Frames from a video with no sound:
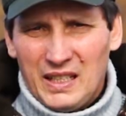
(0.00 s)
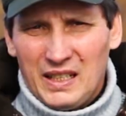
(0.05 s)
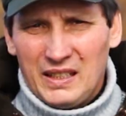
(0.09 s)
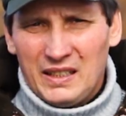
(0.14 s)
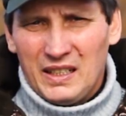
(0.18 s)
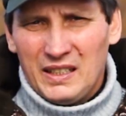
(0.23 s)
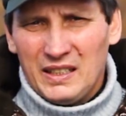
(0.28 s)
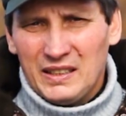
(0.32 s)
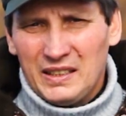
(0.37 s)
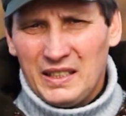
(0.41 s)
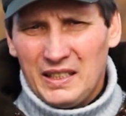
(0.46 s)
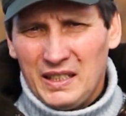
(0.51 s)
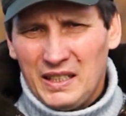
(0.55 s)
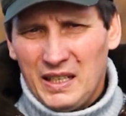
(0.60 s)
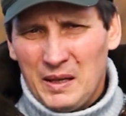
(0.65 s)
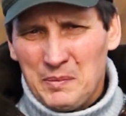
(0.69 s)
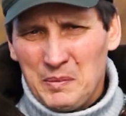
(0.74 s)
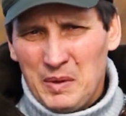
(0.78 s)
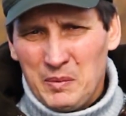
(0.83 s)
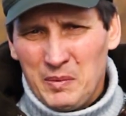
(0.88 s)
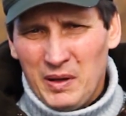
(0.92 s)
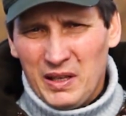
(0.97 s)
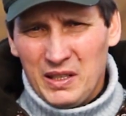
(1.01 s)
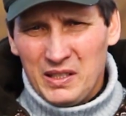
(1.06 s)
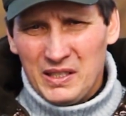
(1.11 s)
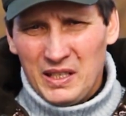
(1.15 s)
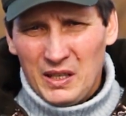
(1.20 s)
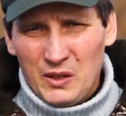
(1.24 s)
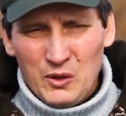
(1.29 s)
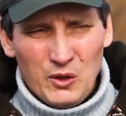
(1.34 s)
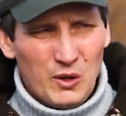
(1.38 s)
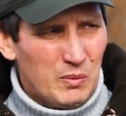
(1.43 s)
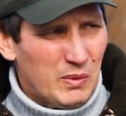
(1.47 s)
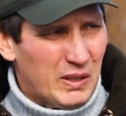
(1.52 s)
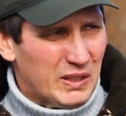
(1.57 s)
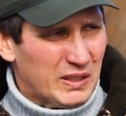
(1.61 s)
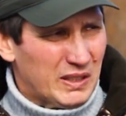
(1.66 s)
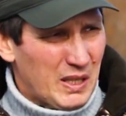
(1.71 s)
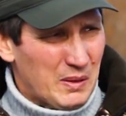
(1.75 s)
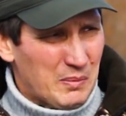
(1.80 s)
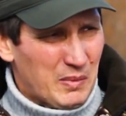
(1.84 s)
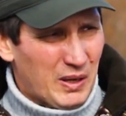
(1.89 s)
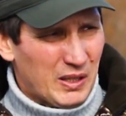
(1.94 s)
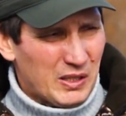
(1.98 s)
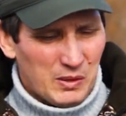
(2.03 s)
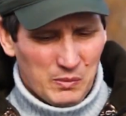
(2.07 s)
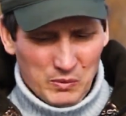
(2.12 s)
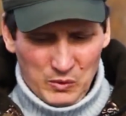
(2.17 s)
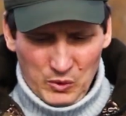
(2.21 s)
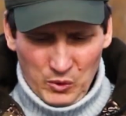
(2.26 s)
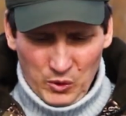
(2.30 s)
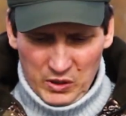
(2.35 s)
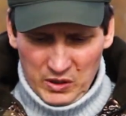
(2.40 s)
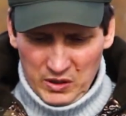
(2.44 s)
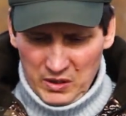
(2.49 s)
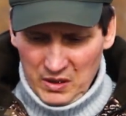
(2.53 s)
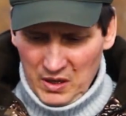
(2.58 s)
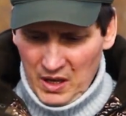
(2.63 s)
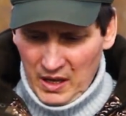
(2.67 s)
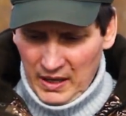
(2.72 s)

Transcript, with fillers: Так как эта река мне мало знакома, да и Максим тоже,